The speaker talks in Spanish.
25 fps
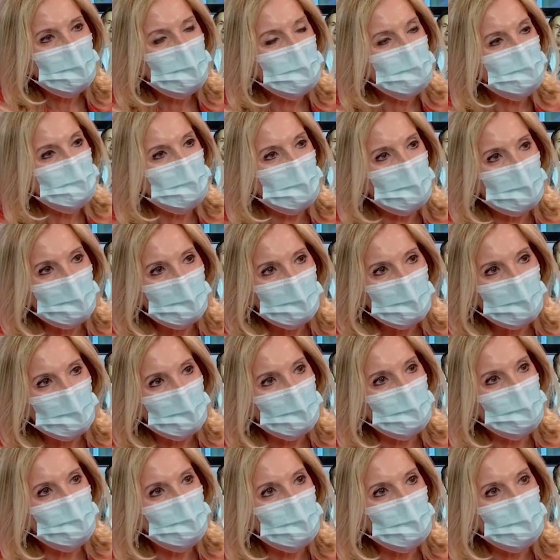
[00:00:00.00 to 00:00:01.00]
experiencia con
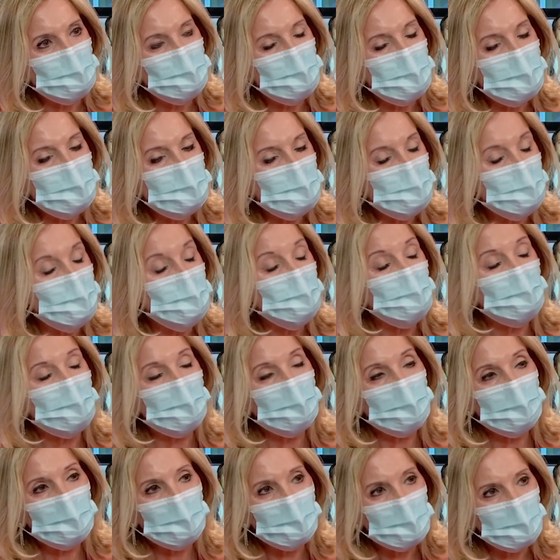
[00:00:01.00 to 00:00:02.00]
nosotros. Ha sido un
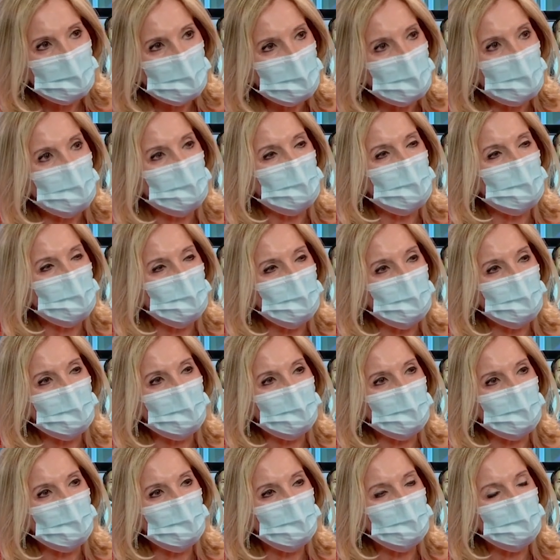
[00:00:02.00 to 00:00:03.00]
placer hablar contigo.